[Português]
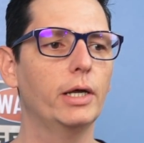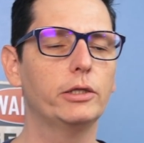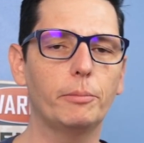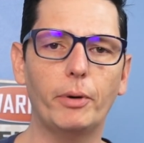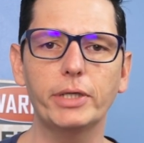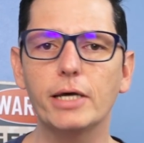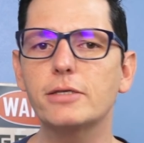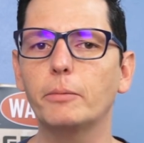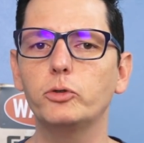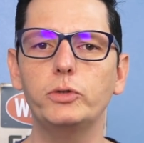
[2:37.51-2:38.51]
não pode
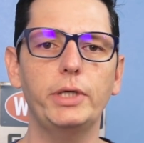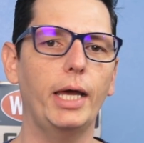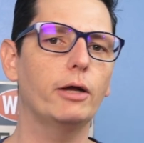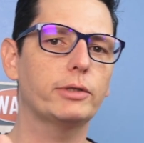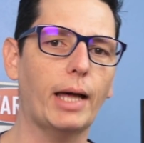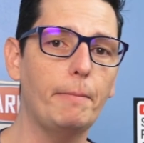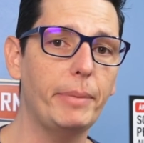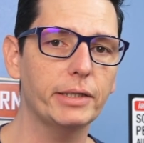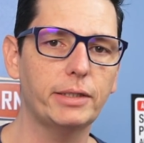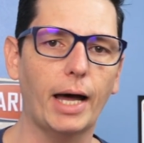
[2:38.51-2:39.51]
gastar muito dinheiro, está
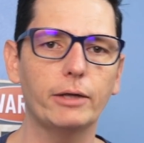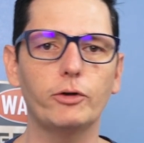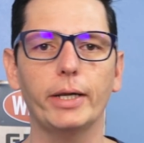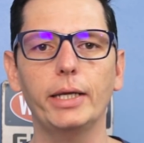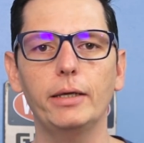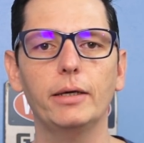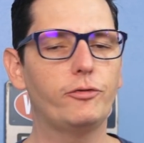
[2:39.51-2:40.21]
apertado ali,